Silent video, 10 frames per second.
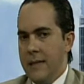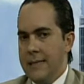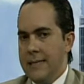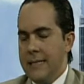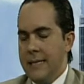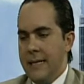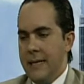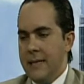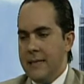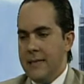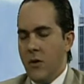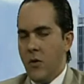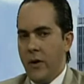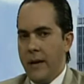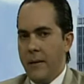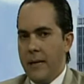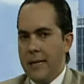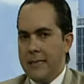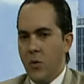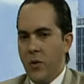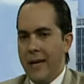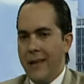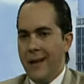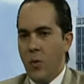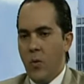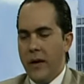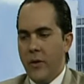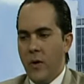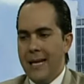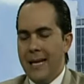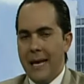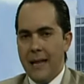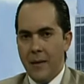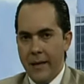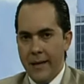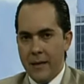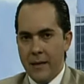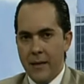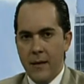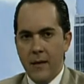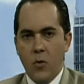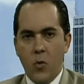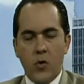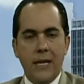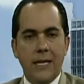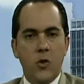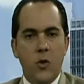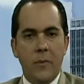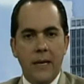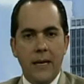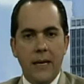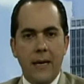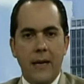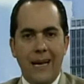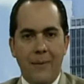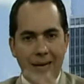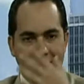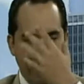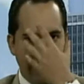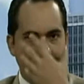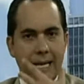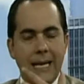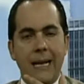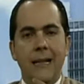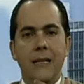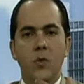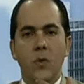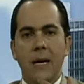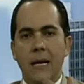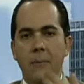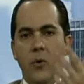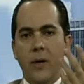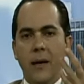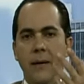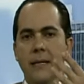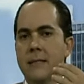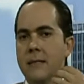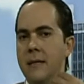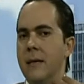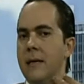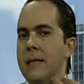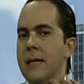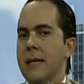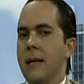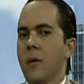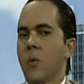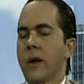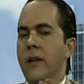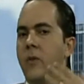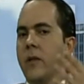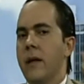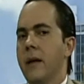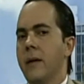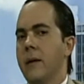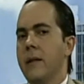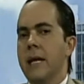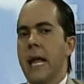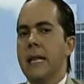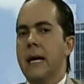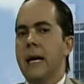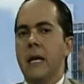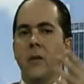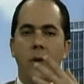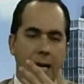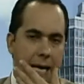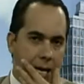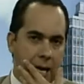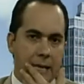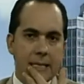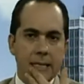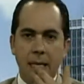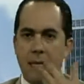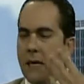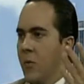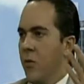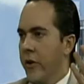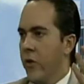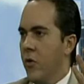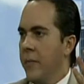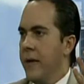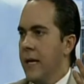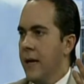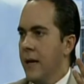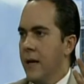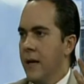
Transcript: si, si con la cirugía de cuello aisladamente usted resolvería la apariencia general de su cara, porque a veces tiene el cuello de 30 años y la cara de 60 como que no combina.